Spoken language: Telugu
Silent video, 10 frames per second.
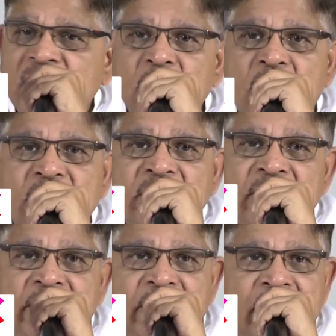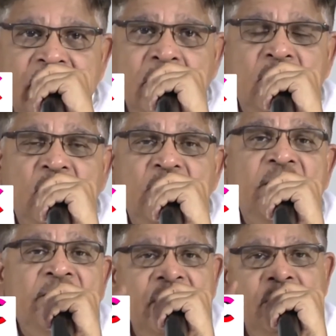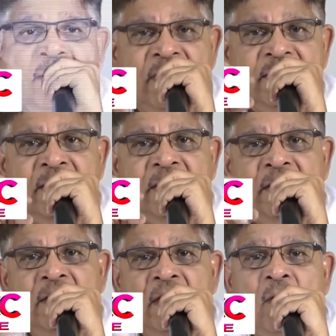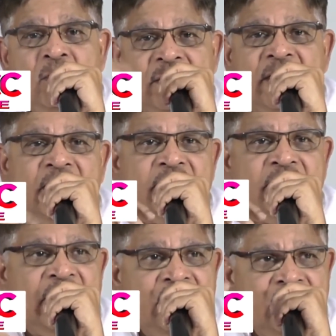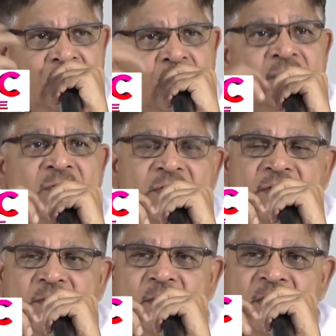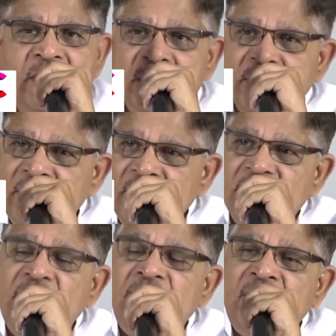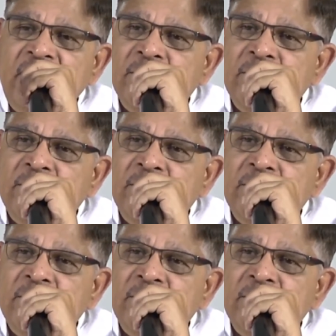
చేయబోతుంది ఏంటంటే ఫిఫ్టీ పర్సెంట్ అవుట్ సైడర్స్ ఎన్జిఓస్ని తీసుకుని ఫిఫ్టీ